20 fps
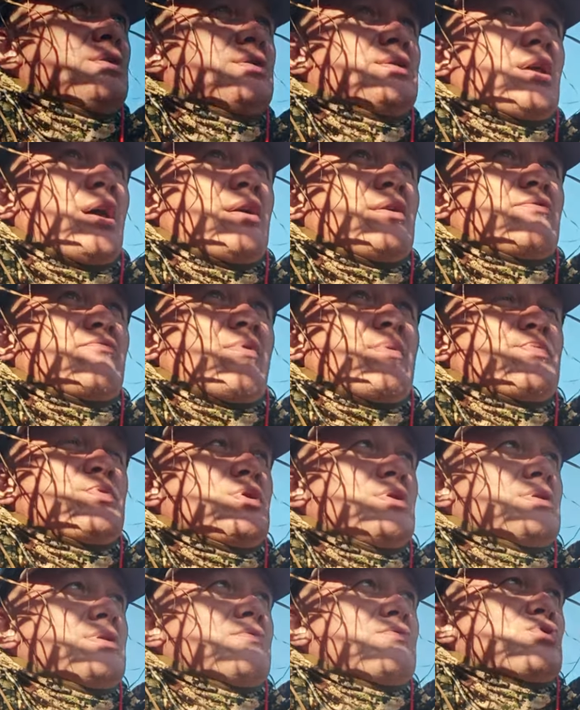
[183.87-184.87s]
летает
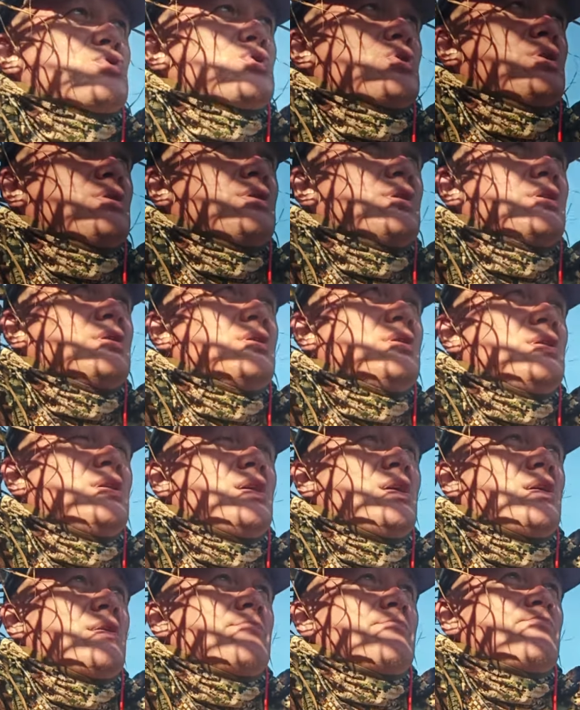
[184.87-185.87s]
вообще совершенно
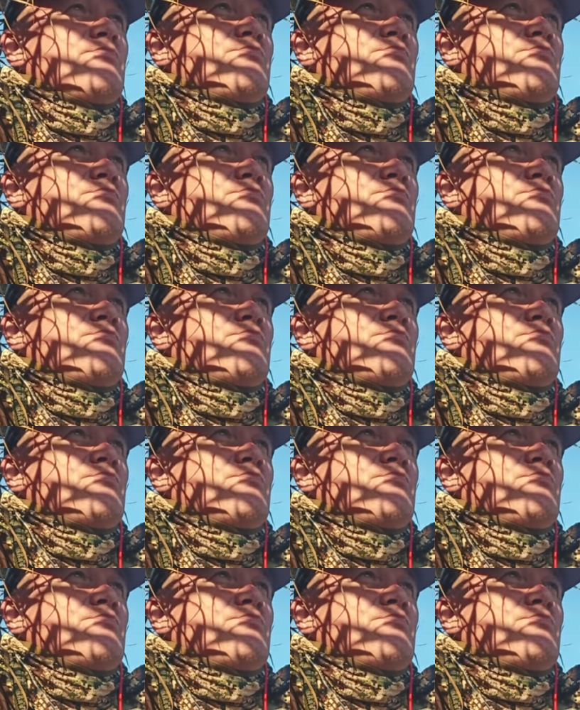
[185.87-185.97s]
не